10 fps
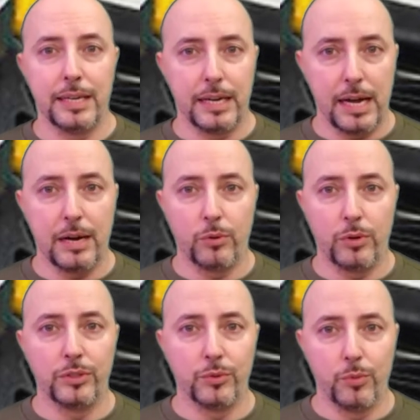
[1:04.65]
Per
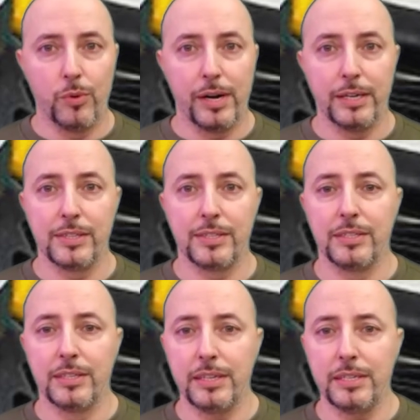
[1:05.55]
risolvere tutti questi
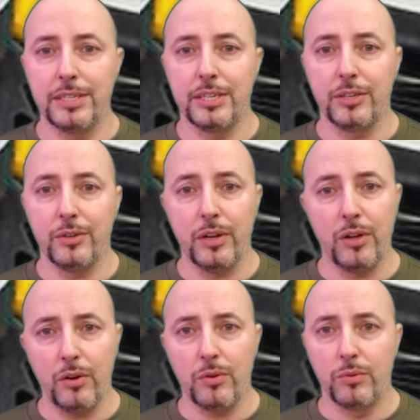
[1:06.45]
problemi e far
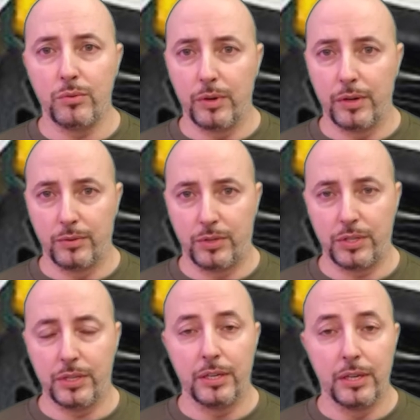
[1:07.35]
fronte a ogni
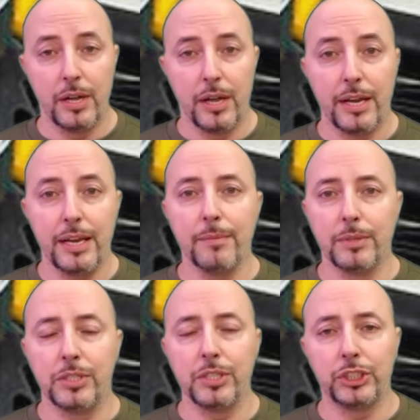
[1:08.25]
eventuale emergenza,
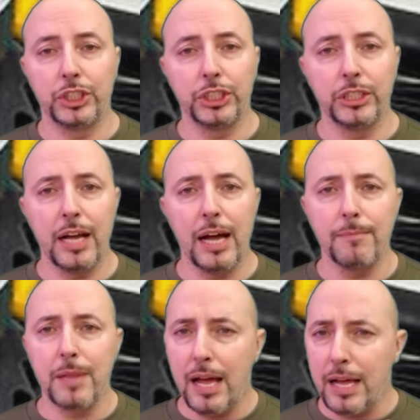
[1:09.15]
vi consigliamo
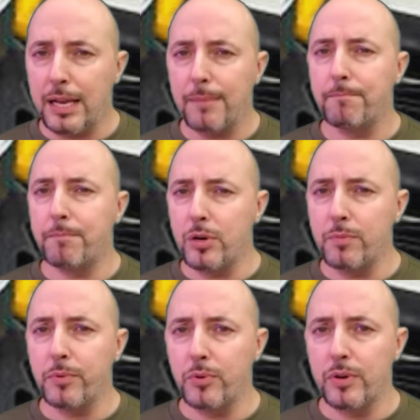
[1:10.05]
di tenere sempre in
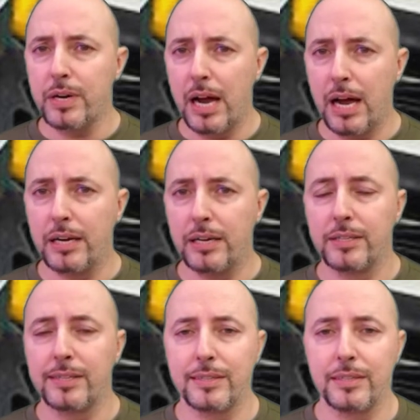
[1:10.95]
auto un compressore
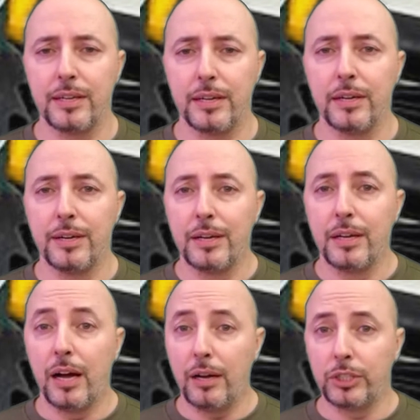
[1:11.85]
portatile
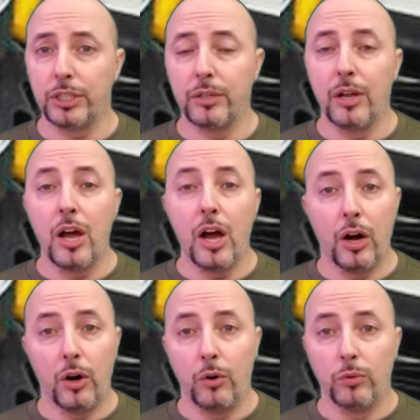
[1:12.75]
digitale, che è uno
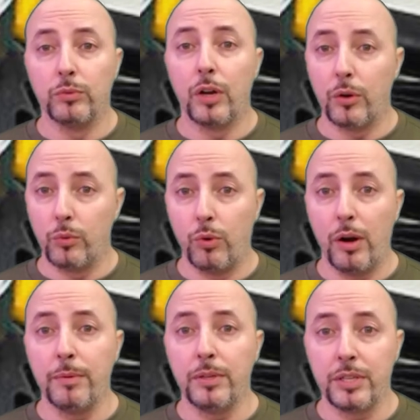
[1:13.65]
strumento
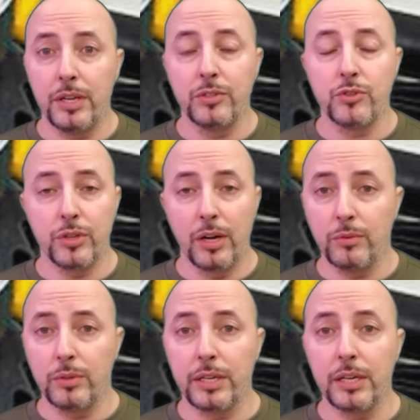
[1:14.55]
economico, compatto e
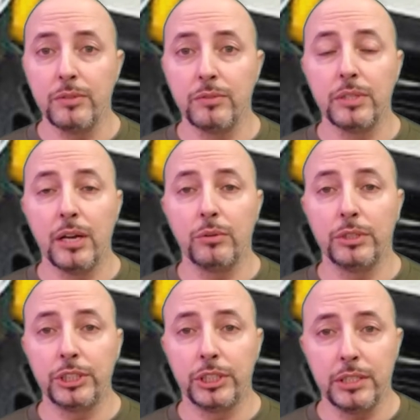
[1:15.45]
facile da
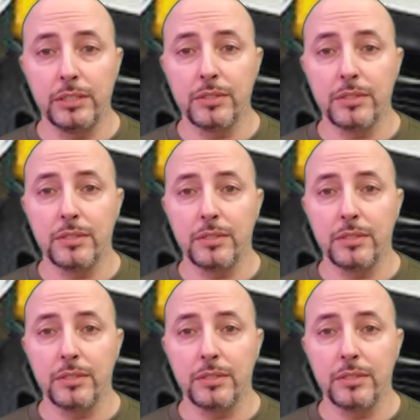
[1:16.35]
utilizzare per tutti.